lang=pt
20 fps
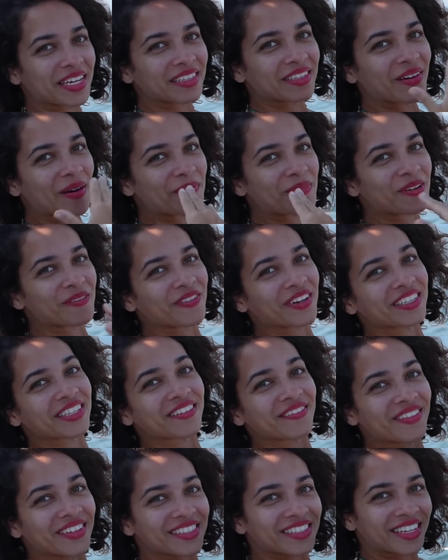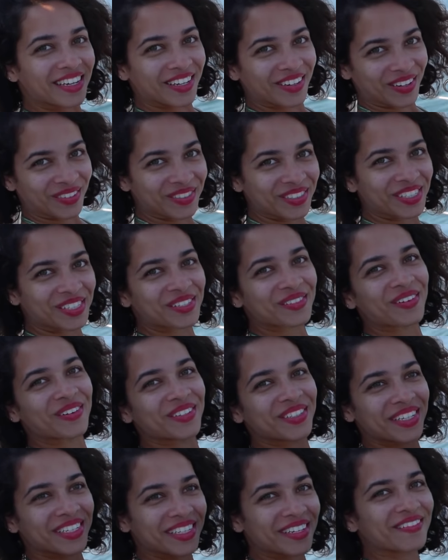Então, aproveita que vai ser com
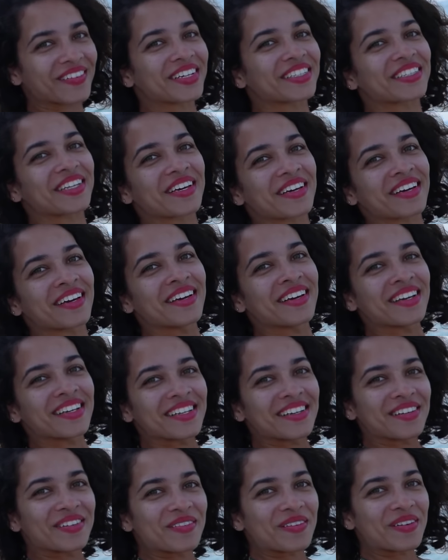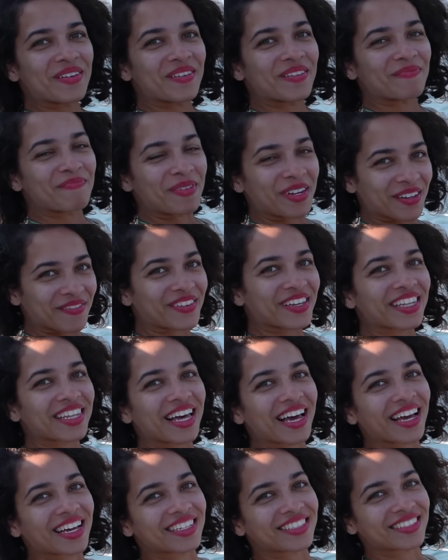desconto e ainda vai ter o
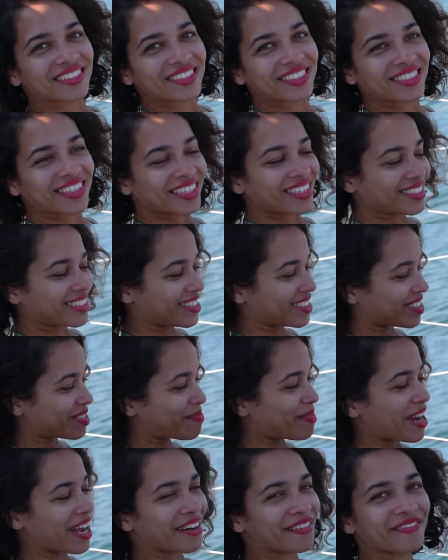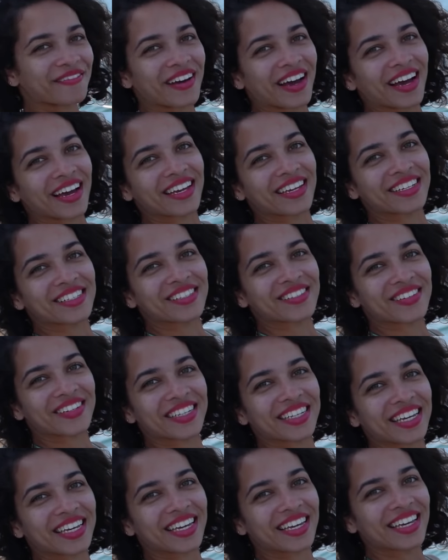privilégio de desbravar isso
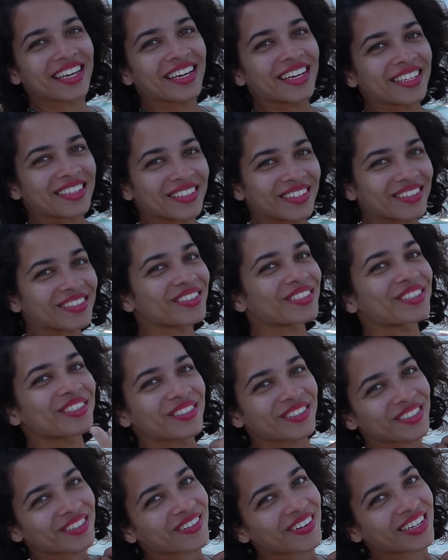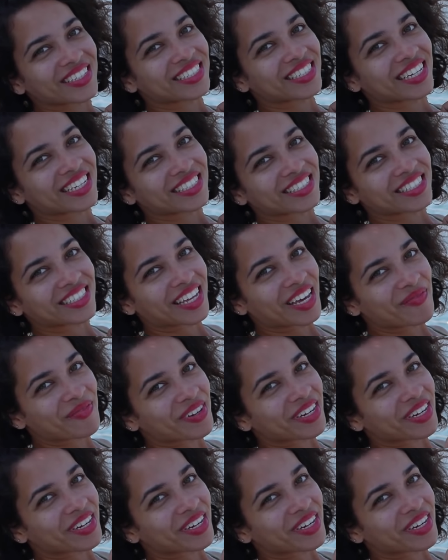aqui, tudo junto com a gente, né?